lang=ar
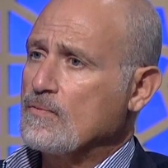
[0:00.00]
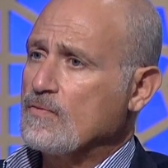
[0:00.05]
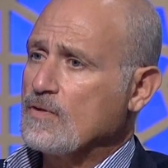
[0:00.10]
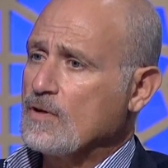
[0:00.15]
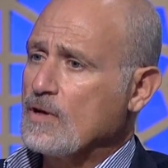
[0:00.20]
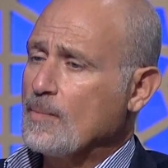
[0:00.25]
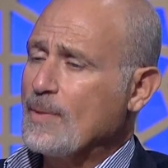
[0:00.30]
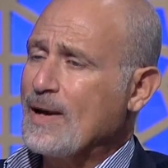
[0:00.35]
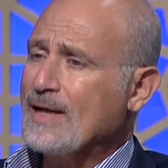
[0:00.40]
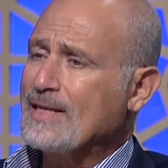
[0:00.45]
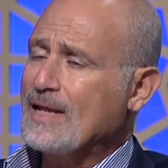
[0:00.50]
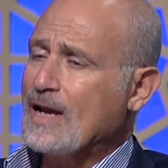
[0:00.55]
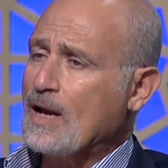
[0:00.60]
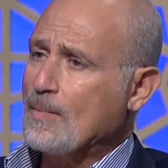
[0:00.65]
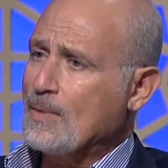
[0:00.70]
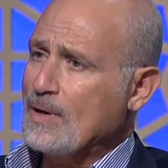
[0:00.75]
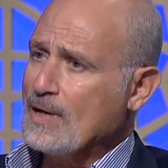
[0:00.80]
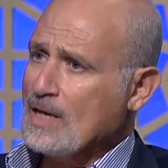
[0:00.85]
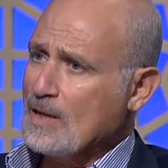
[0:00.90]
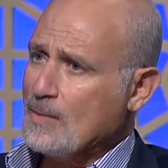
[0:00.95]
اللي بعد
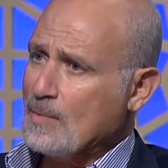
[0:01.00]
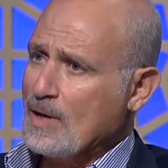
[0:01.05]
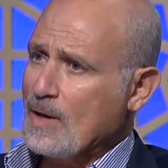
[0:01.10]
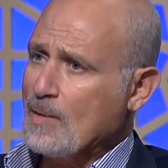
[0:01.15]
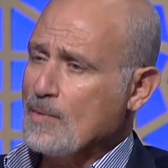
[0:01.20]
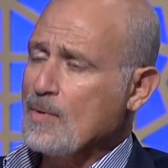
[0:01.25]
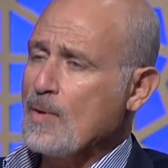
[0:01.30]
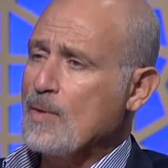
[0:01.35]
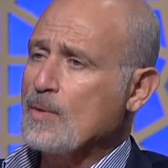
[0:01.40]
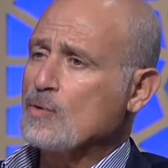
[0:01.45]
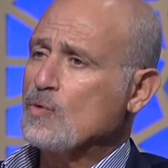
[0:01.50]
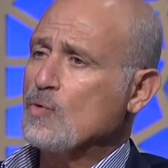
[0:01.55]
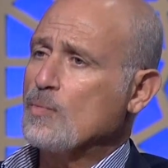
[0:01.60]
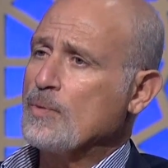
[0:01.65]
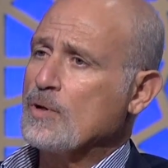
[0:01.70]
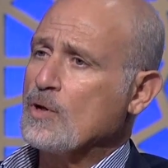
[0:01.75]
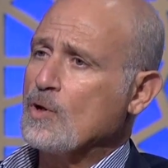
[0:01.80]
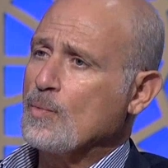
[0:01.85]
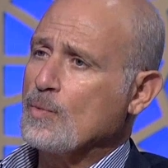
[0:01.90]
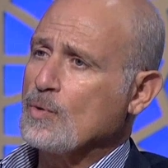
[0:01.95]
العمليه بقى بيبقى مطلوب
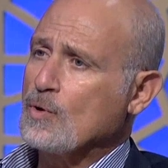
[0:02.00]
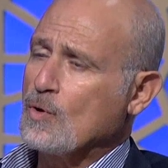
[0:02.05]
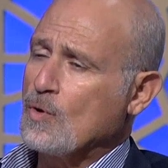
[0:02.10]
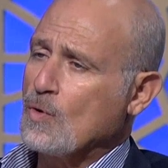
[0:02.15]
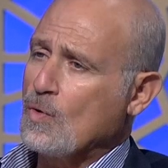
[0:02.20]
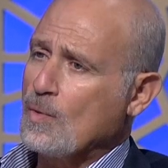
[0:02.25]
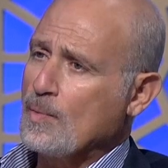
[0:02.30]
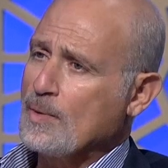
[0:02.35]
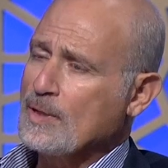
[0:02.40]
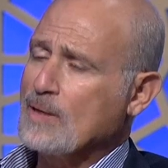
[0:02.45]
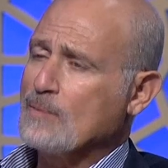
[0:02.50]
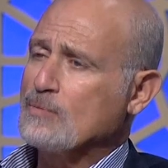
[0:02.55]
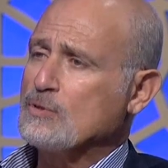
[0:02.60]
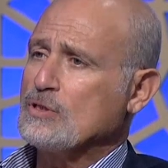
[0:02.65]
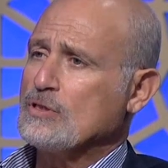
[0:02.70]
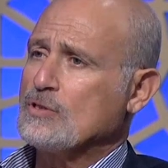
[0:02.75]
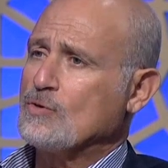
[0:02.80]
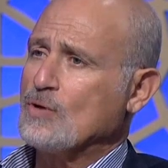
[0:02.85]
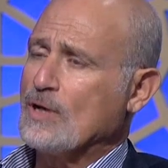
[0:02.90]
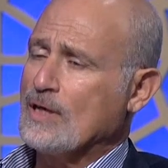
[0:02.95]
منهم ان هو ما
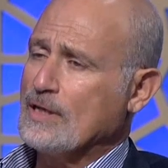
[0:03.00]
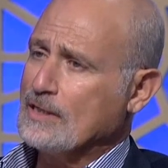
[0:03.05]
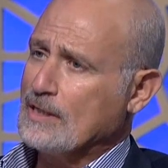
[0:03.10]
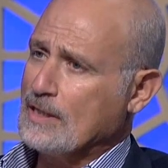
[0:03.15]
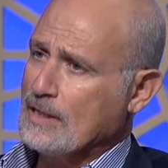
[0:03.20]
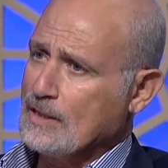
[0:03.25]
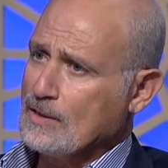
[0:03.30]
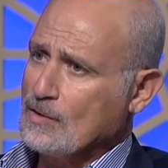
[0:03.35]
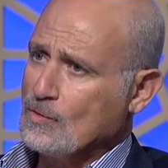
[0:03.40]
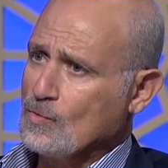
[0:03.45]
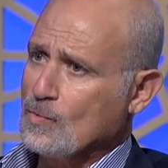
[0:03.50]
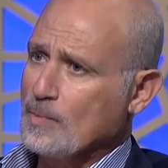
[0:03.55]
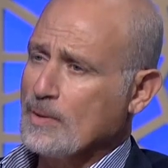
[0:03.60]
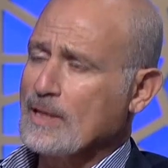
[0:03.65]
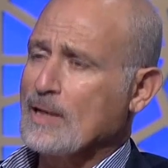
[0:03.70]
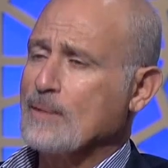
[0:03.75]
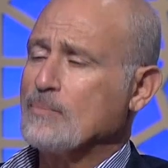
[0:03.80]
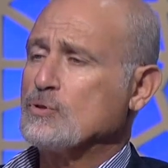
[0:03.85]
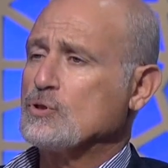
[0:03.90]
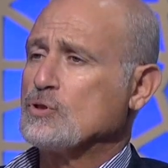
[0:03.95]
يجيبش ايده ناحيه عينه وما
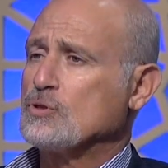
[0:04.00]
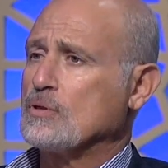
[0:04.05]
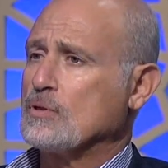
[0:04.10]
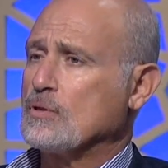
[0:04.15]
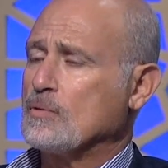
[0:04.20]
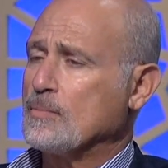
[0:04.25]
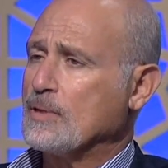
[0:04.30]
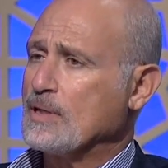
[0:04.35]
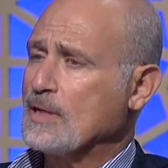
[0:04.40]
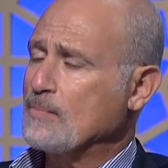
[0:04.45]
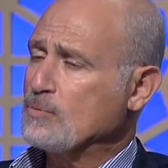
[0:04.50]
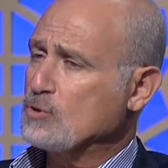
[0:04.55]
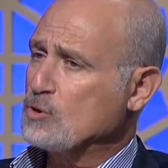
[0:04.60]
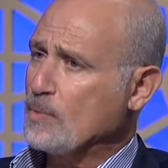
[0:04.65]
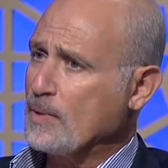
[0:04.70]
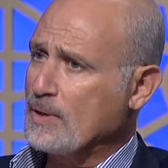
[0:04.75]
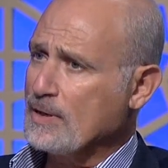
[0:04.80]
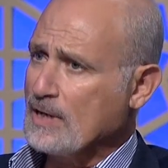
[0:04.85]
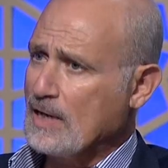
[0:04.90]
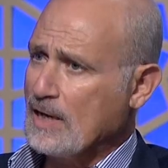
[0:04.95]
يجيبش ما يجيبش
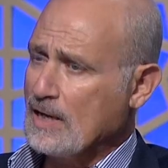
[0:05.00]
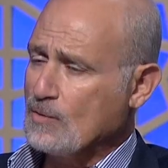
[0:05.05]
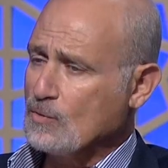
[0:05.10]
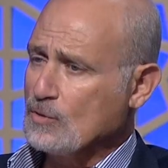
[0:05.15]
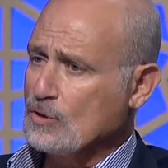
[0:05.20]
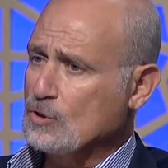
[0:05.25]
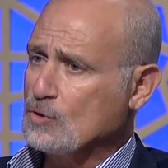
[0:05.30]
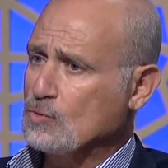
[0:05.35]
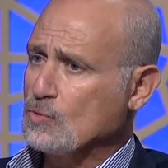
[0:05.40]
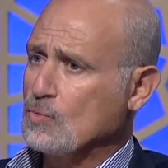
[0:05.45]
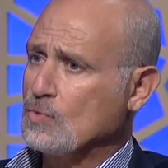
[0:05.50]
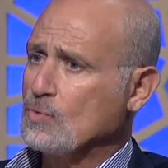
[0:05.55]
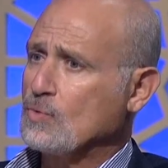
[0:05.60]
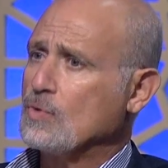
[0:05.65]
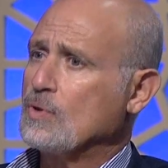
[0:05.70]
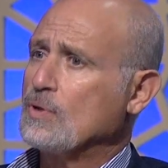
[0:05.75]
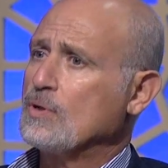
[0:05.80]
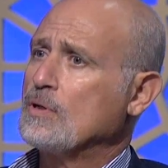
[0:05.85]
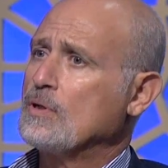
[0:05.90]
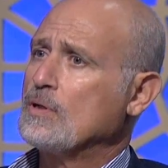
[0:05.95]
ميه على وشه
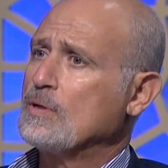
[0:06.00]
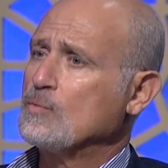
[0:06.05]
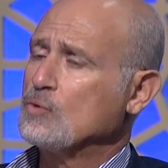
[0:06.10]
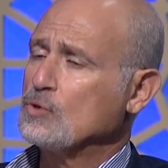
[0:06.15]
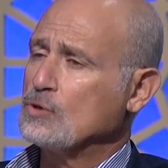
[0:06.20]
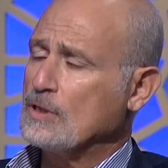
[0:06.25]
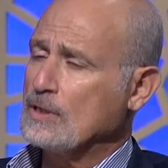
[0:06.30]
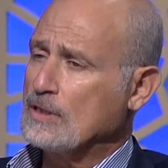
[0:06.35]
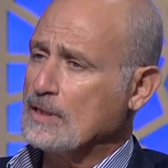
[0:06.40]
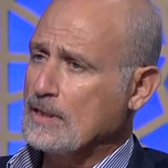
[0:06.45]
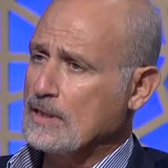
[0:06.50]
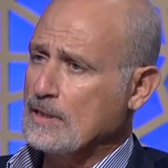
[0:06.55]
لمده